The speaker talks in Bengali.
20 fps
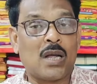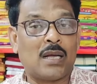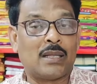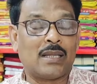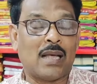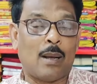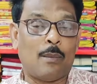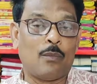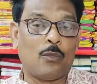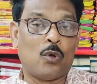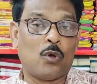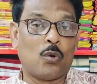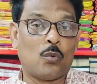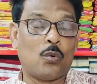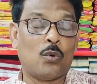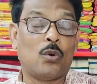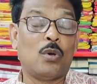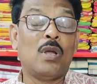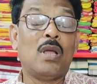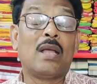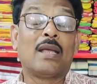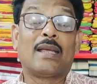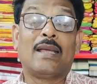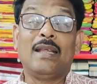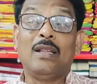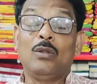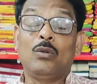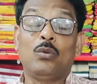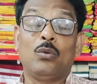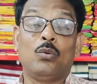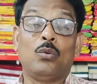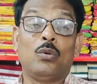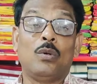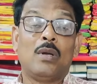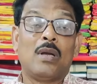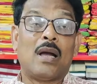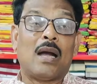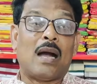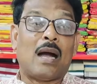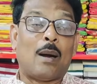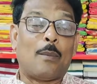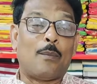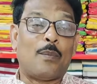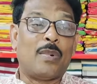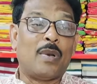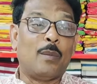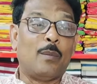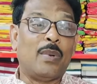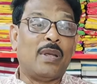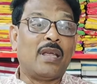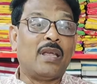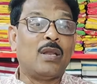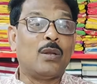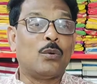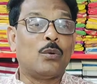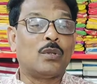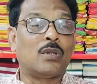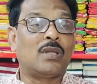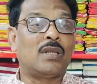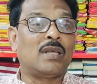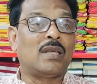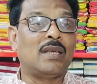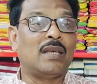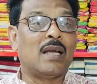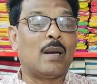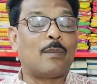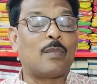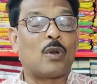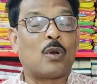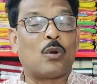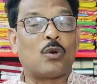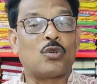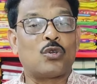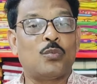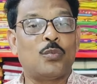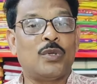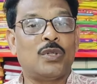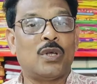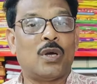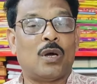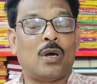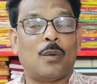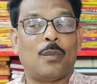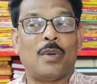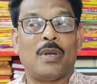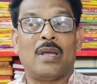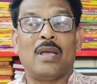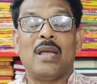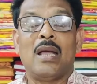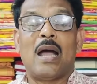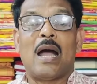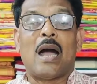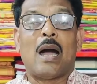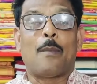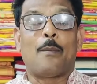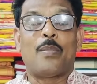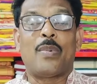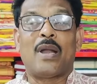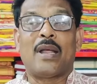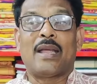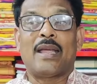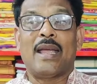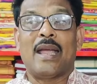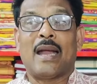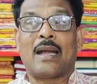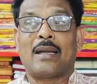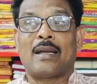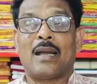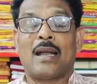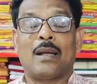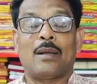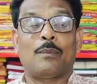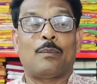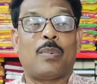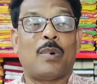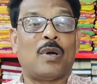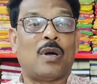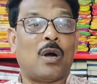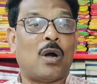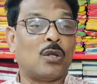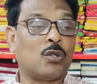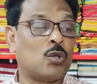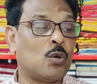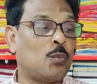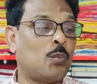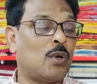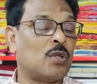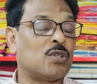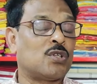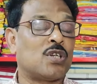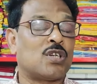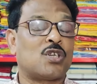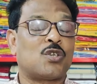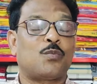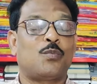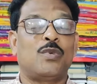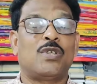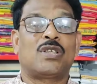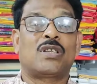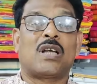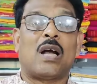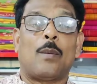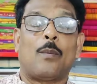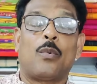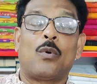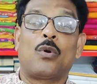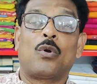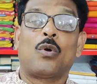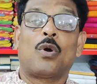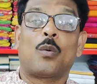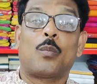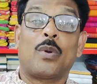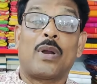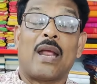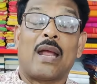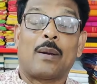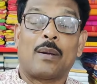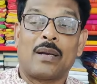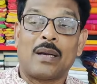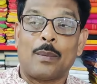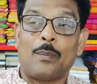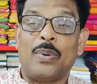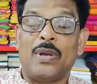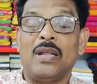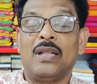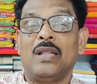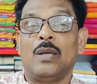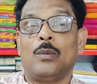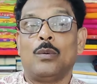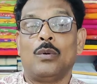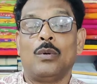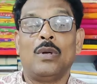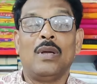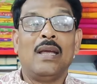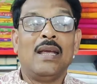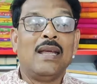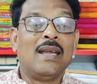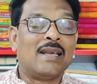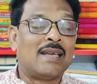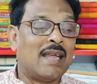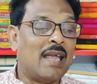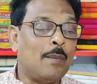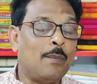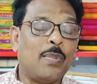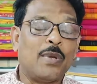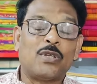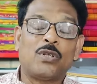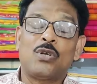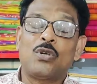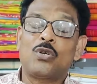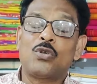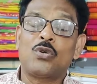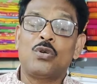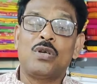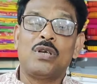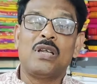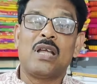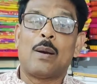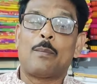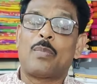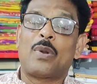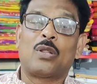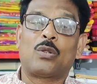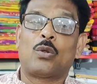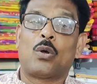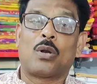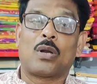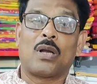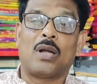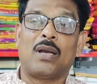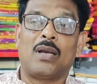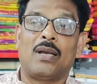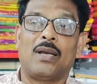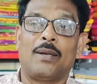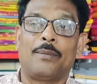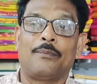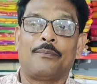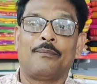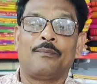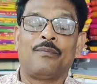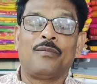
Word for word: টাকা দাম ধরবো কিন্তু আপনি বিক্রি করতে গিয়ে আপনার অসুবিধা হবে আপনাকে একটা হয়তো পঞ্চাশ পিস কাপড় নেওয়ার পরে একটা ফ্রি দেব সেই প্রেজেন্টেশন নিয়ে আপনার দরকার নেই